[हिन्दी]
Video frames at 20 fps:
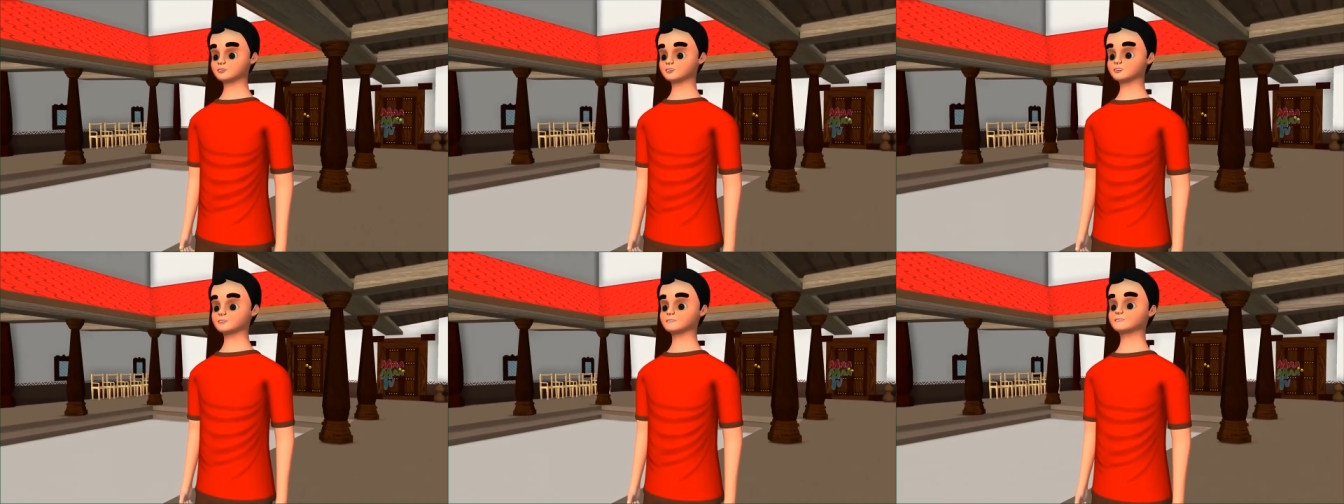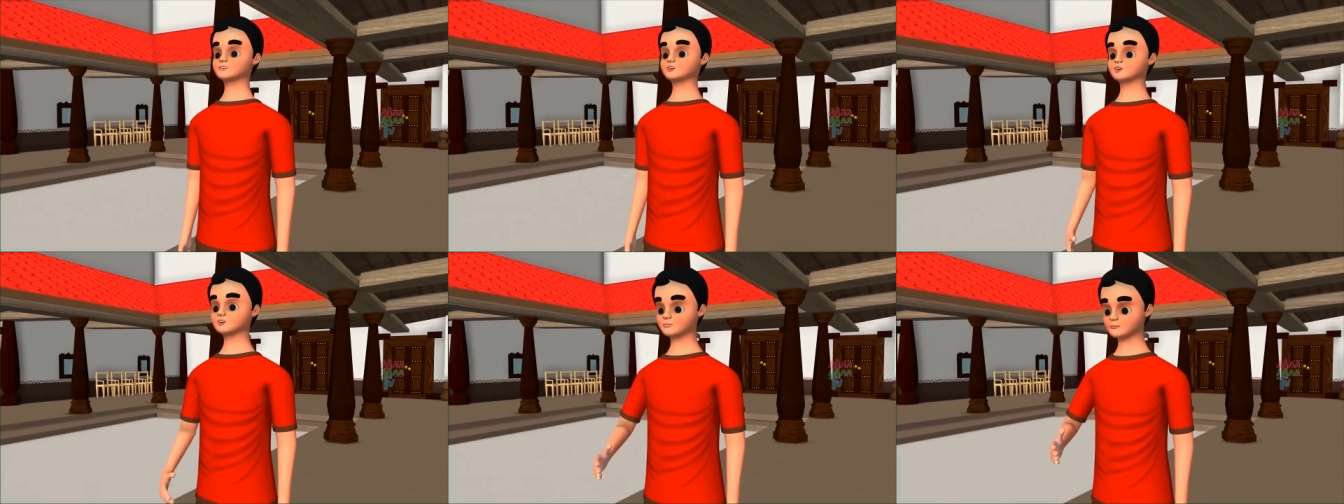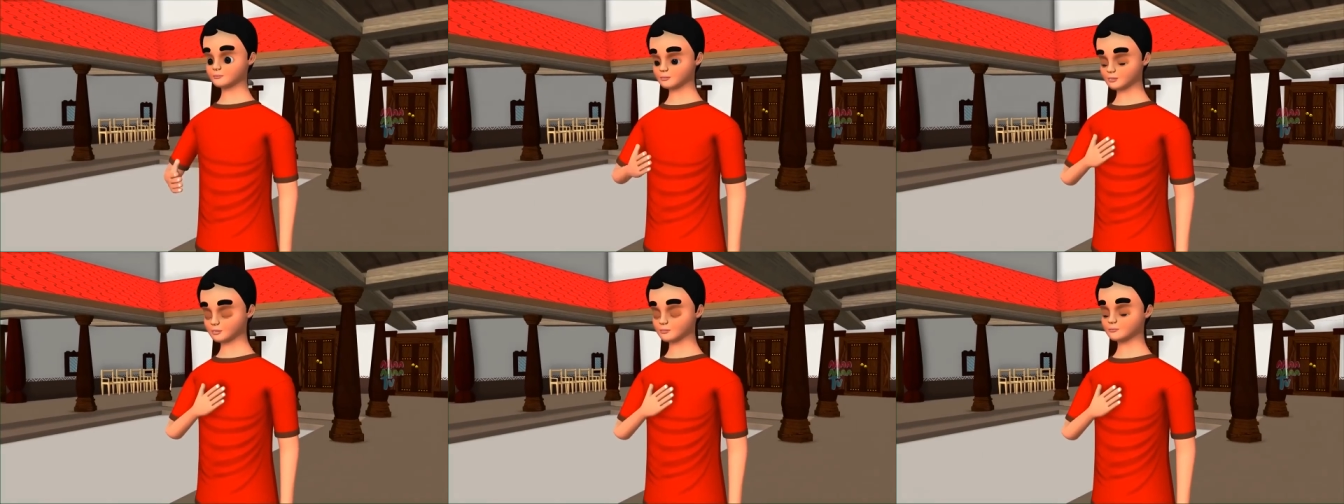माँ तो
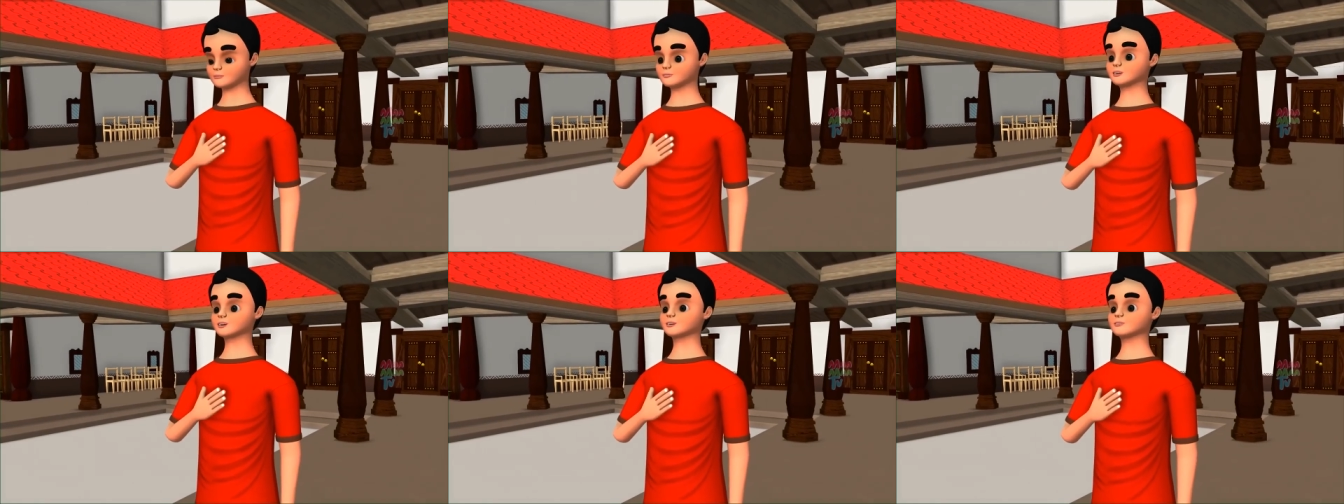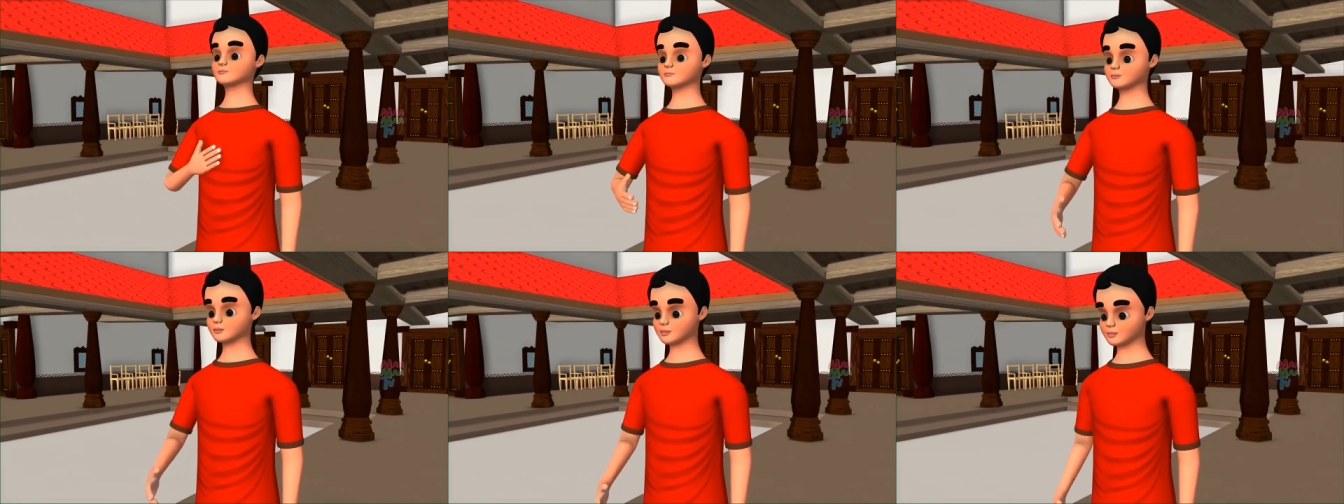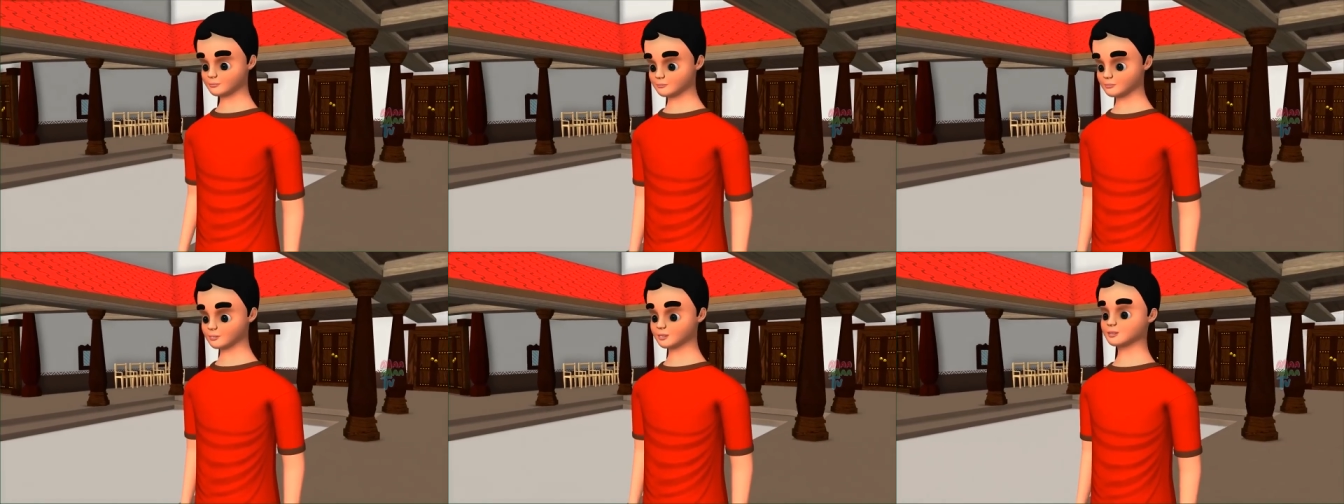मुझे बैटरी
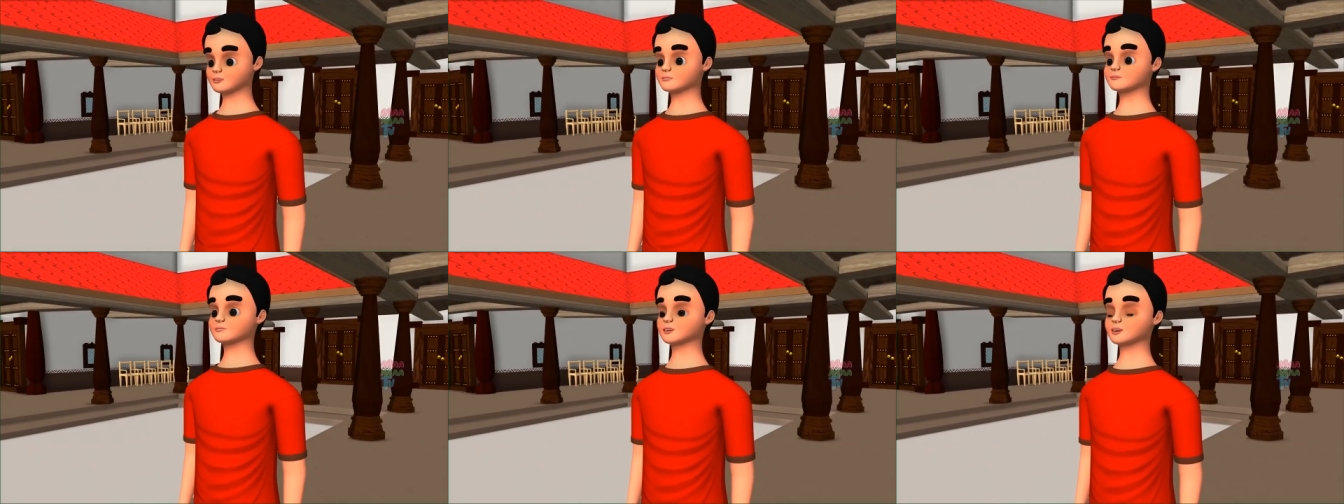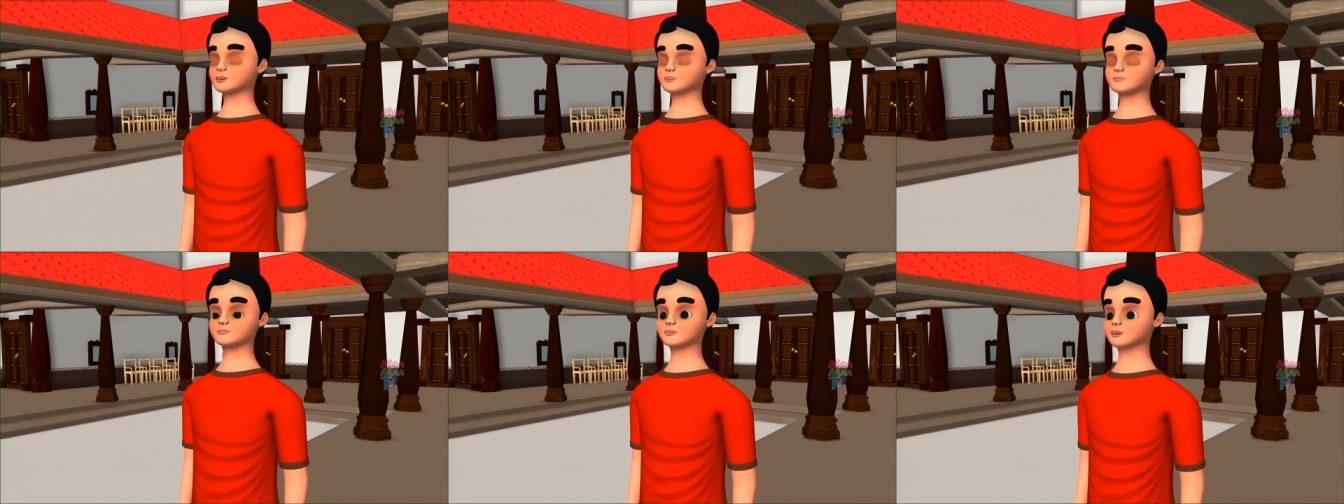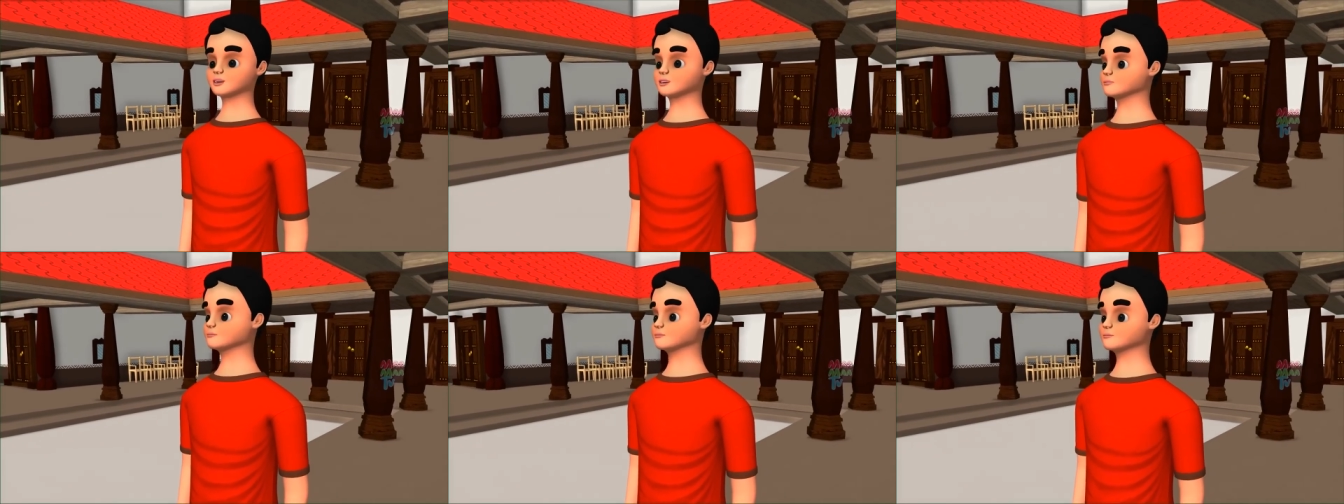चार्ज करने ही नहीं
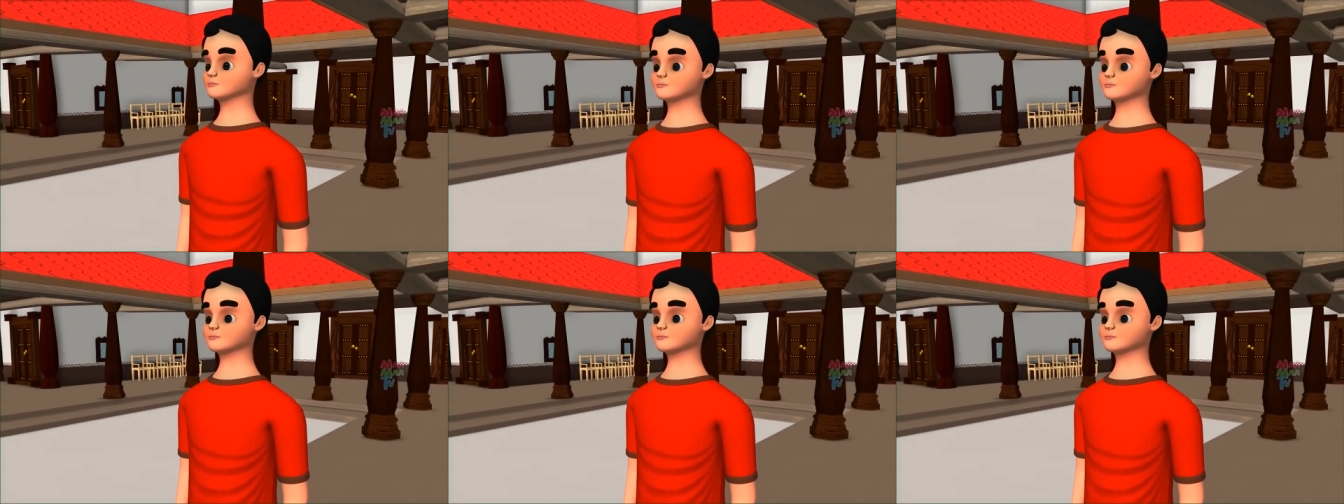देती